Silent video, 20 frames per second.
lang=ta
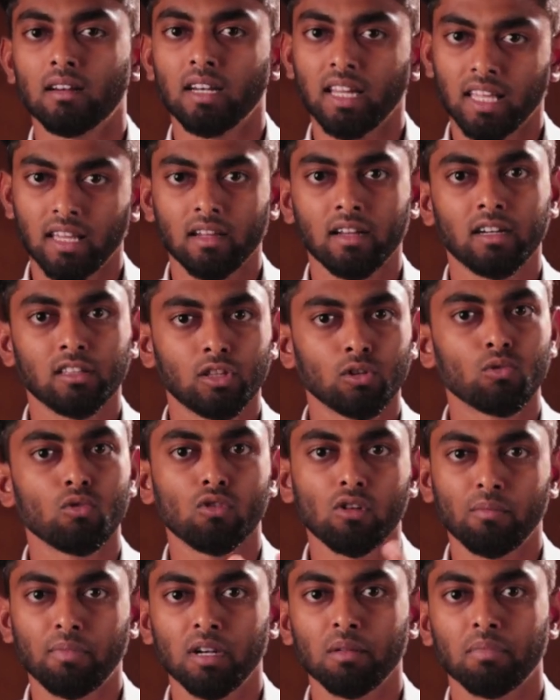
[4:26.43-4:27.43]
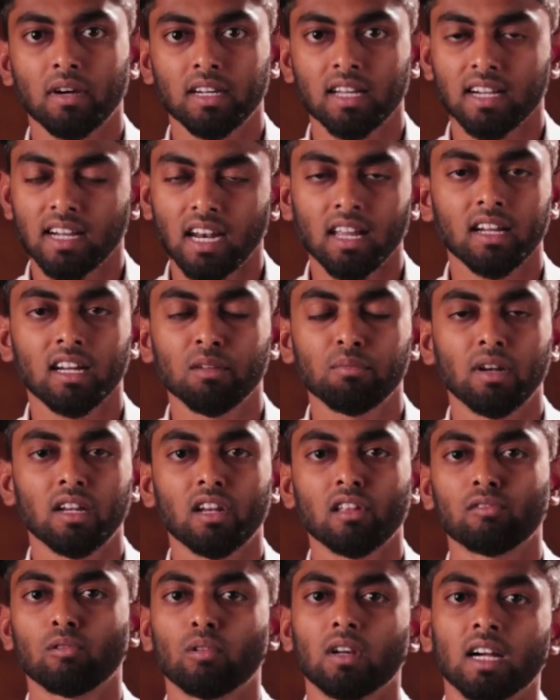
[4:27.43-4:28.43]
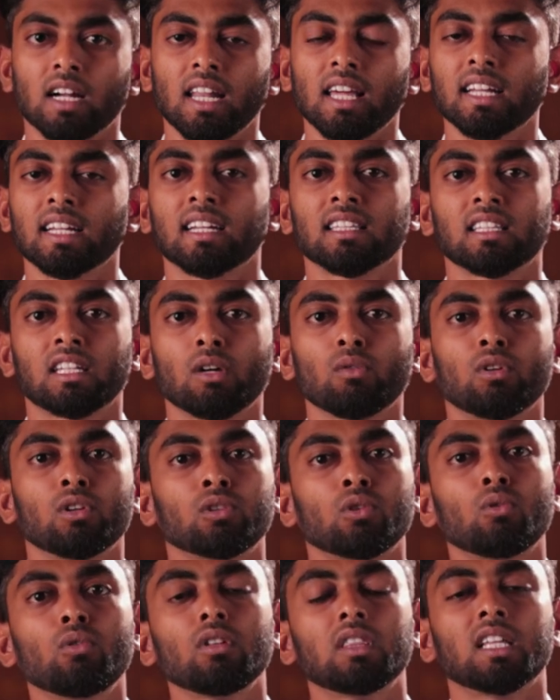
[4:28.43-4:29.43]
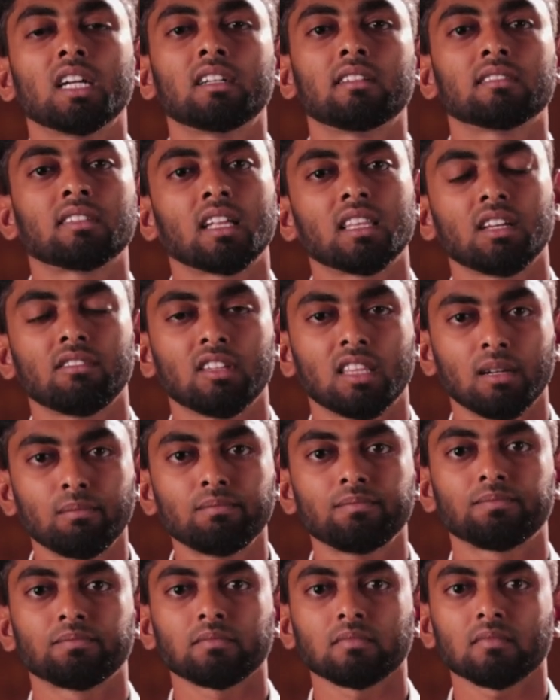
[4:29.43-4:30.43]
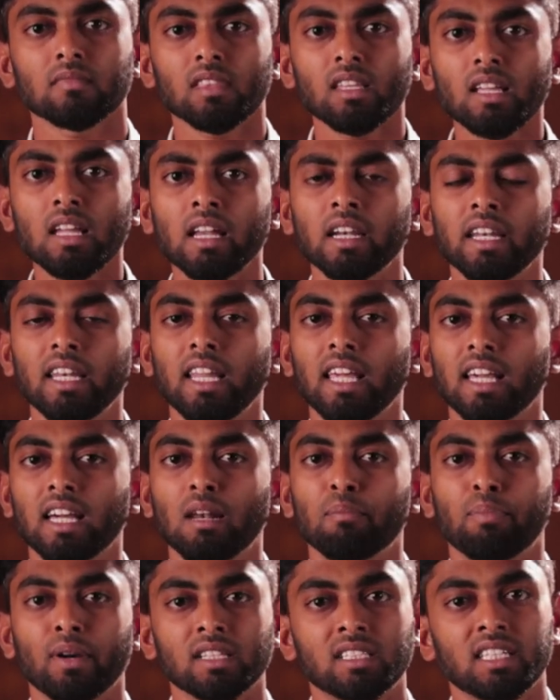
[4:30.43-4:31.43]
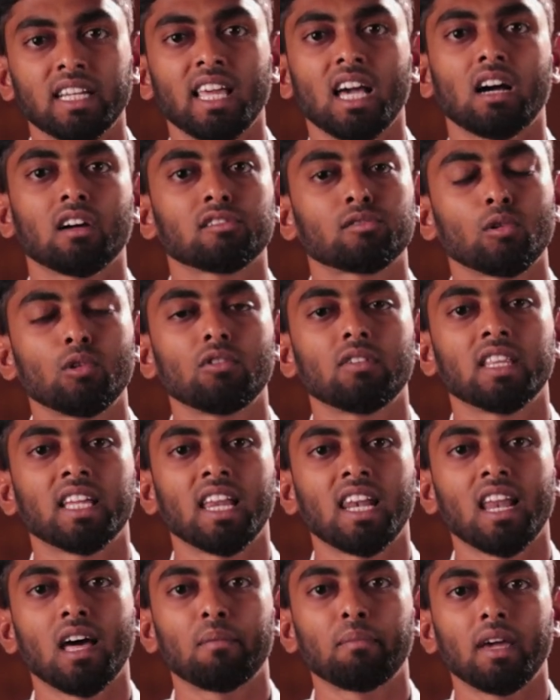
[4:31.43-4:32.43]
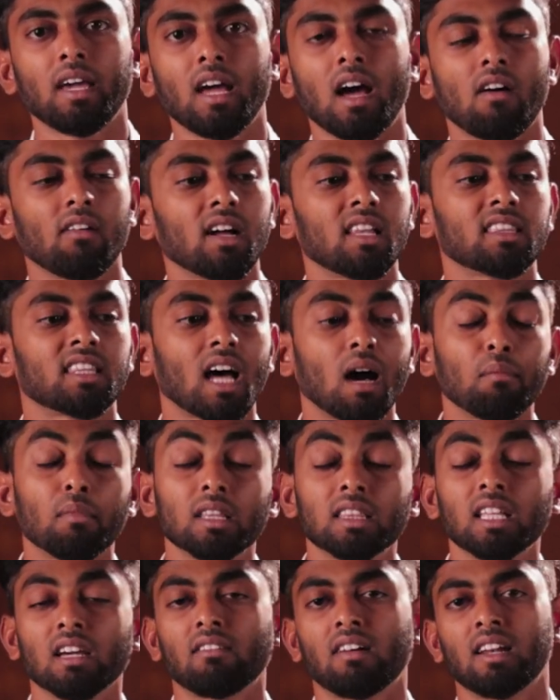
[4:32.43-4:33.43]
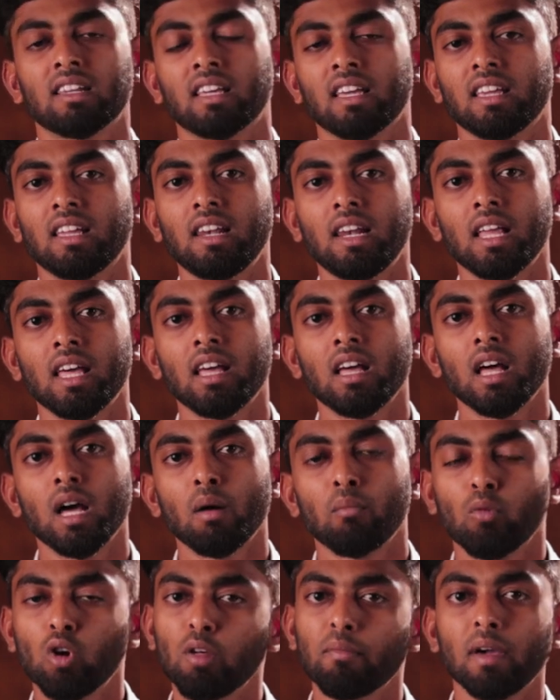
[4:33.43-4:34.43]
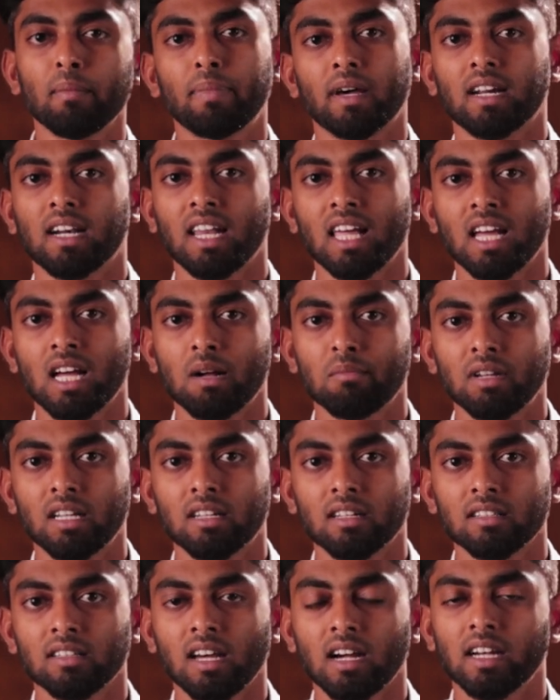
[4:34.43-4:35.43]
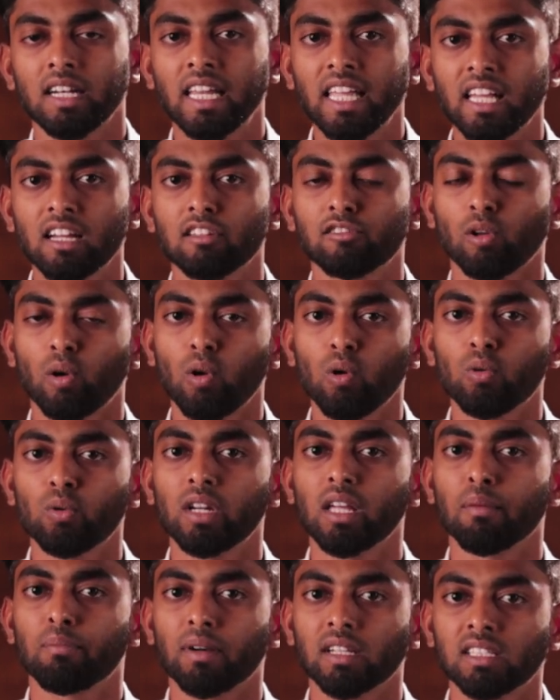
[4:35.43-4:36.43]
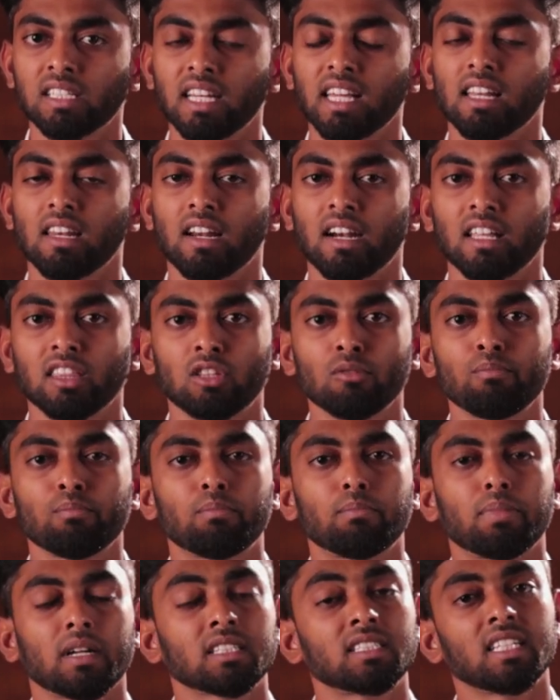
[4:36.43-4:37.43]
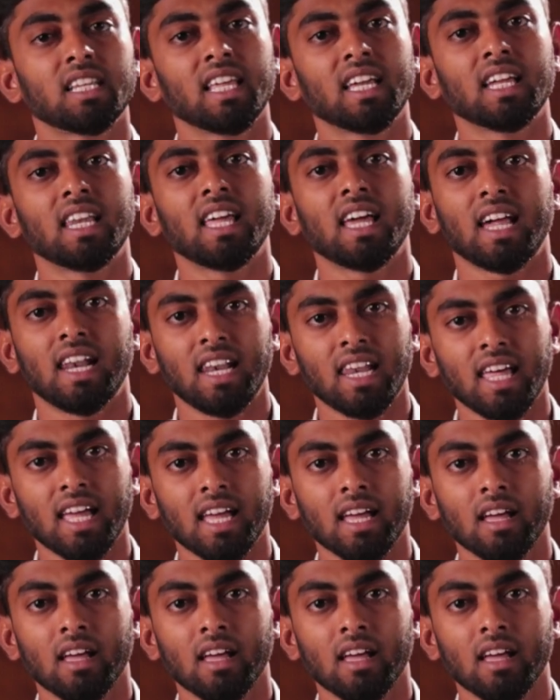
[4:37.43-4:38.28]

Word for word: நீங்கள் எடுத்து கூகுள் பண்ணி பாருங்கள் கணக்கெடுப்பில் என்ன சொல்கிறாங்கன்னா கிட்டத்தட்ட ஒரு தொண்ணூத்தெட்டு சதவீதம் நீங்கள் பிரச்சனையாக சொல்லுவது எல்லாமே அவங்க தாம்பத்திய வாழ்க்கையில் முழுமை பெறலை அப்படின்றது தான் நீங்கள் சொல்லக்கூடிய பிரச்சனைகள் அனைத்தும் பிரச்சனைகளே அல்ல